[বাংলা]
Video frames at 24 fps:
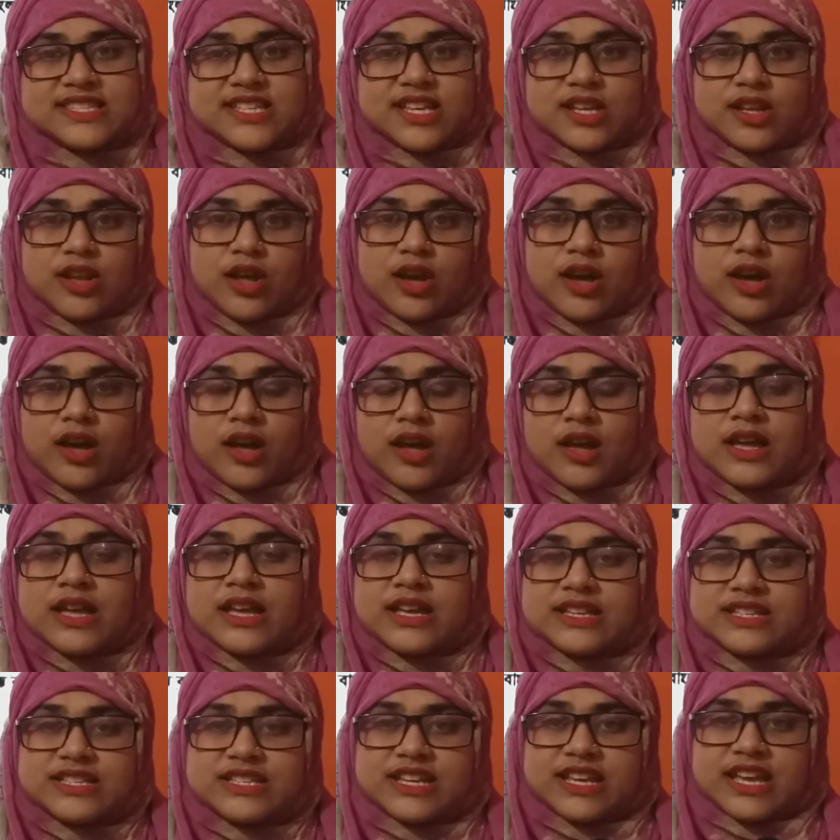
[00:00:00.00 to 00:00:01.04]
ছিল
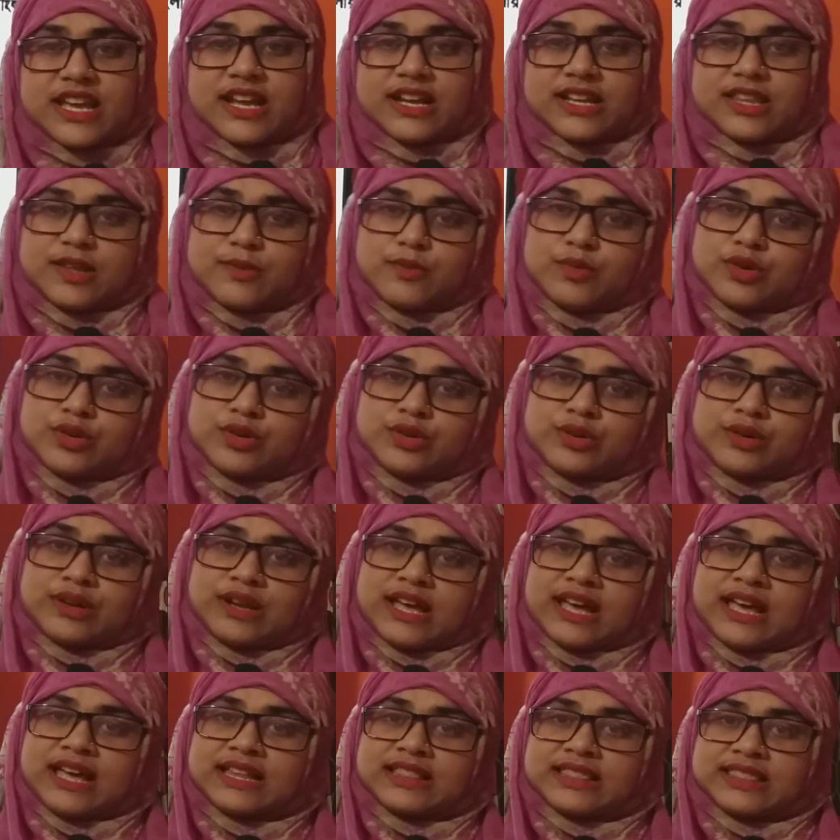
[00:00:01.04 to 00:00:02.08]
শিক্ষার্থী
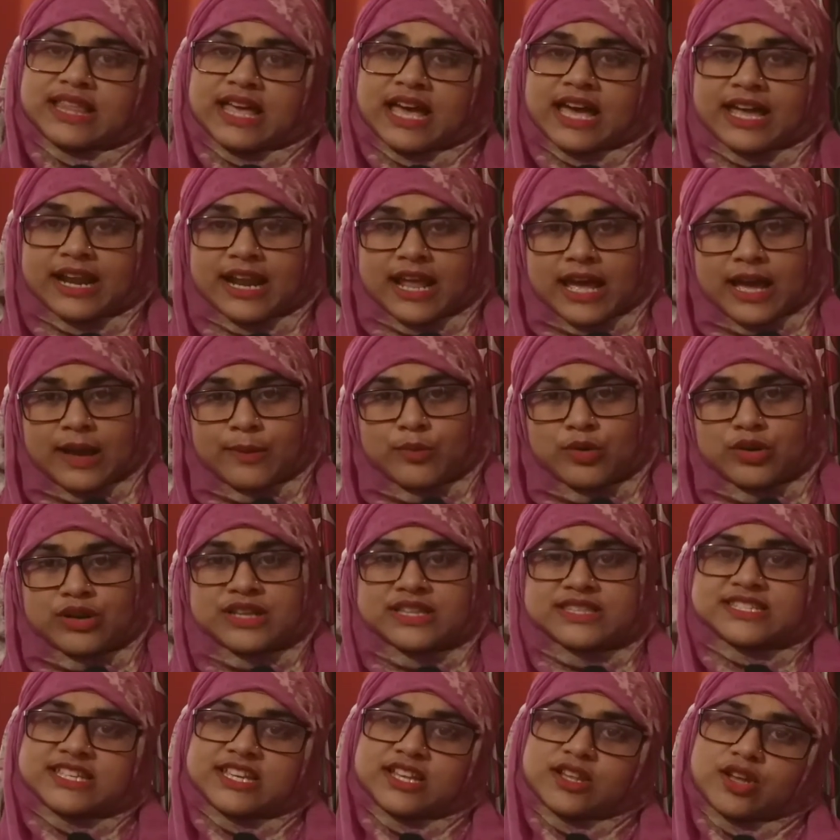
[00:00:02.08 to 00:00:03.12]
বন্ধুরা তার আমলে
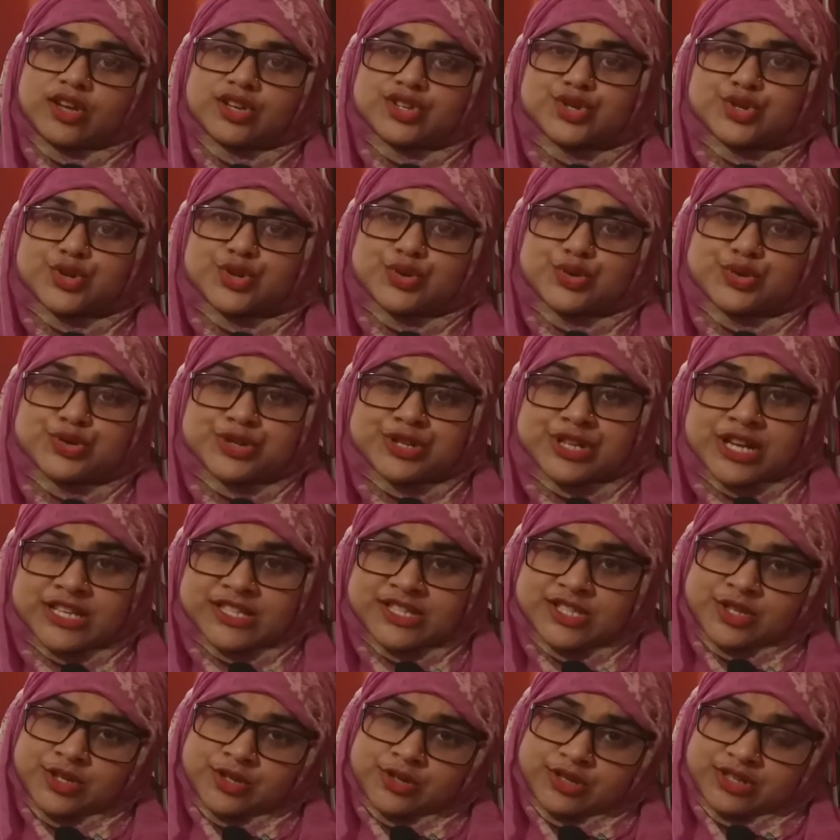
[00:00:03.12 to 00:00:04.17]
ছিল
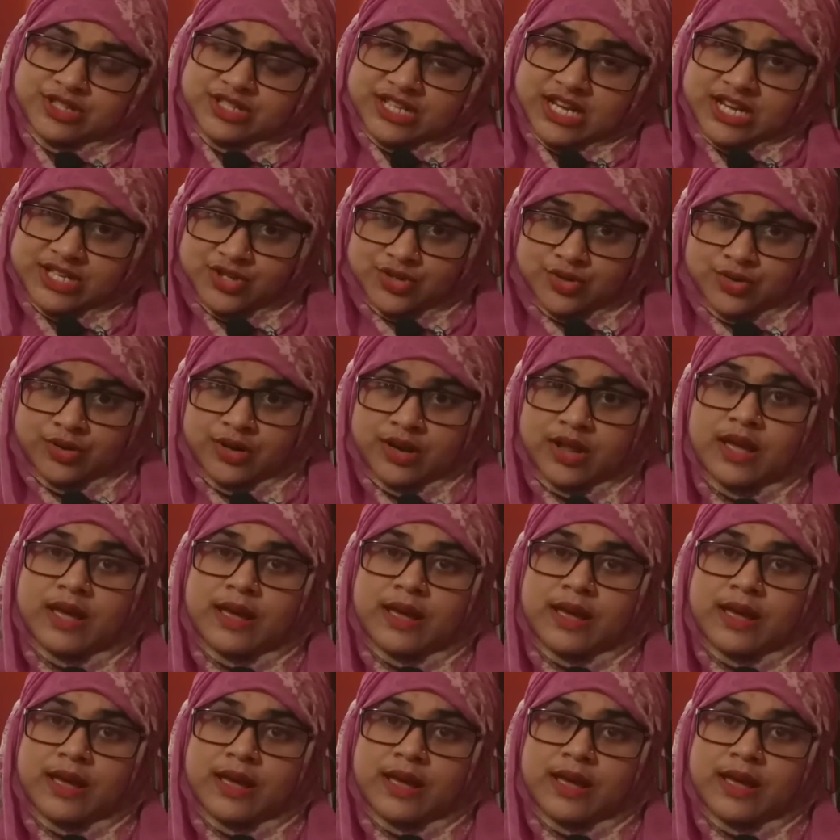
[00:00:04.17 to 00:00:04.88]
সুশাসন